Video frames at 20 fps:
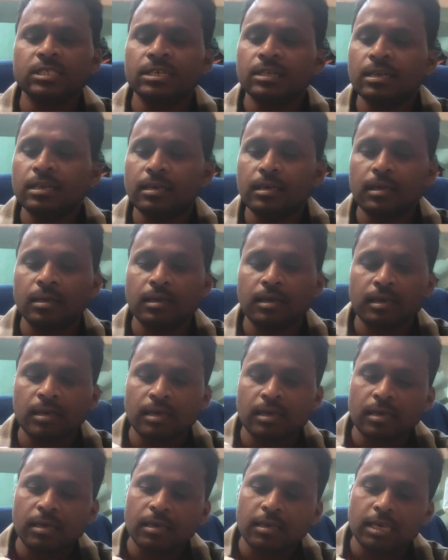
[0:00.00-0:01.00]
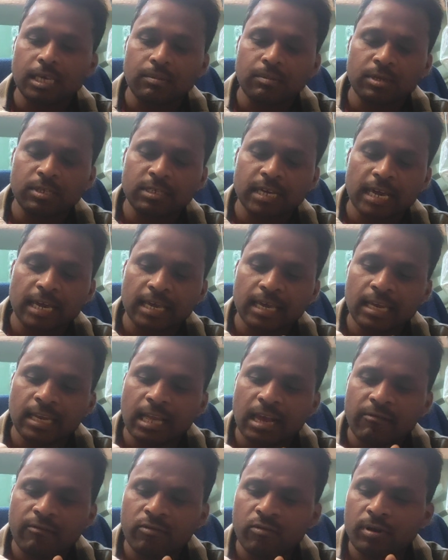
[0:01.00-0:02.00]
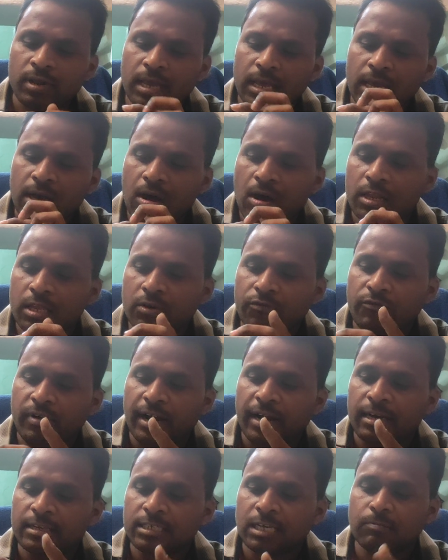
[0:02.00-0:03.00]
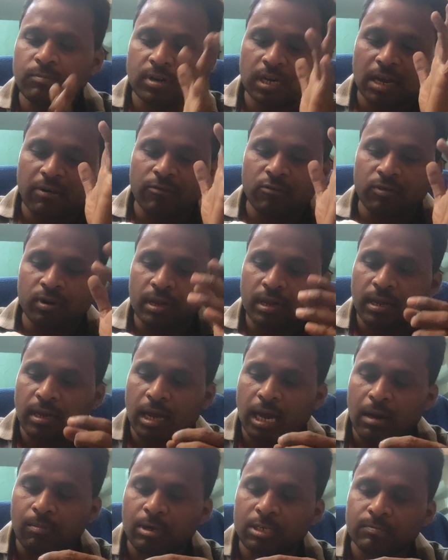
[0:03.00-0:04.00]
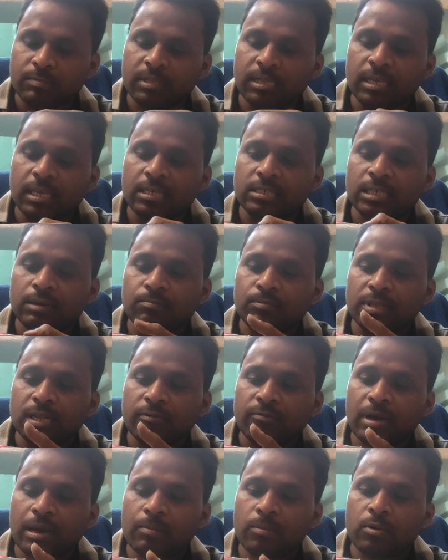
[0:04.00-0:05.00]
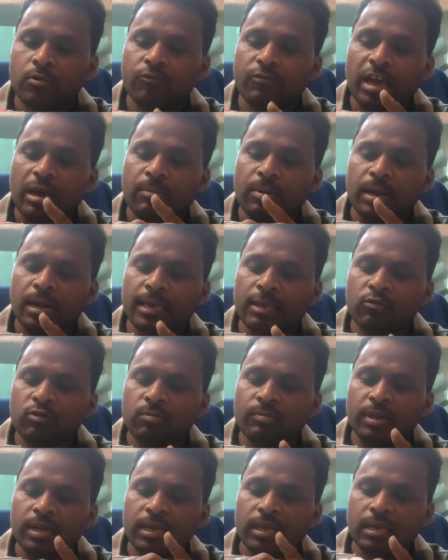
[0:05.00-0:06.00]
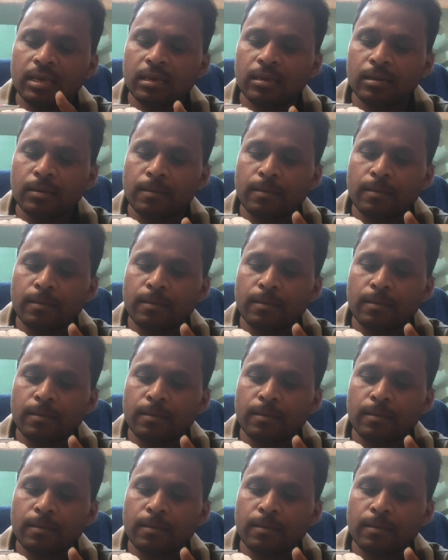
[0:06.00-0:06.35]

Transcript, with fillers: ये देखिए ये भी चेक की लेवलोन है और ये व्हाइट सब लेवलोन है आप इसमें देखिए सब तरफ आपको फाइबर लगी हुई मिलेगी